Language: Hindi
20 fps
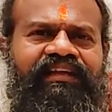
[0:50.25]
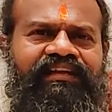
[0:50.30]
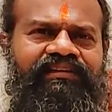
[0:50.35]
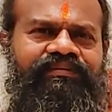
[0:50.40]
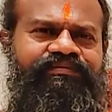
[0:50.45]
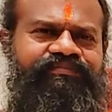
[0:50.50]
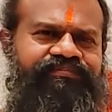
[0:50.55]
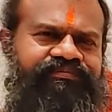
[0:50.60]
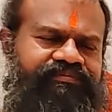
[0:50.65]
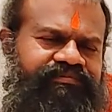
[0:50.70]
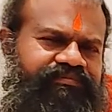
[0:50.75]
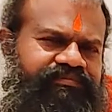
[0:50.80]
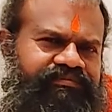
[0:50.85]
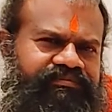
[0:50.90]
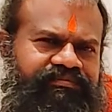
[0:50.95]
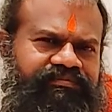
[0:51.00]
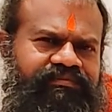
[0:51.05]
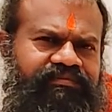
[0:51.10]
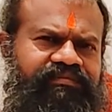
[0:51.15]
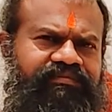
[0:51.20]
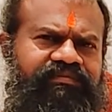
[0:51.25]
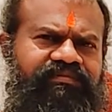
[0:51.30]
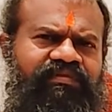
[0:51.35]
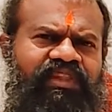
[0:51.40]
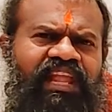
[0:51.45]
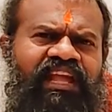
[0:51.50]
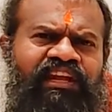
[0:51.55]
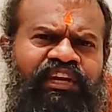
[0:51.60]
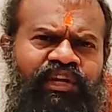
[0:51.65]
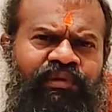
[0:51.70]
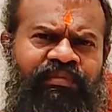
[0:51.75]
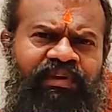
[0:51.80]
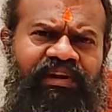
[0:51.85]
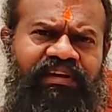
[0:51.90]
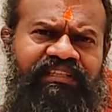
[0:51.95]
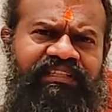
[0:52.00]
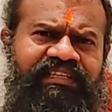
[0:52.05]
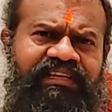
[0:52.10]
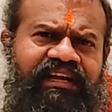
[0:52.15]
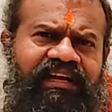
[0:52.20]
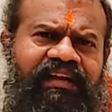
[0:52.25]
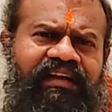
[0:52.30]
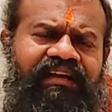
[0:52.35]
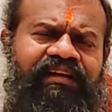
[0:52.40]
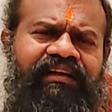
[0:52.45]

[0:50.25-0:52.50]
हैं न्यूमरोलॉजी का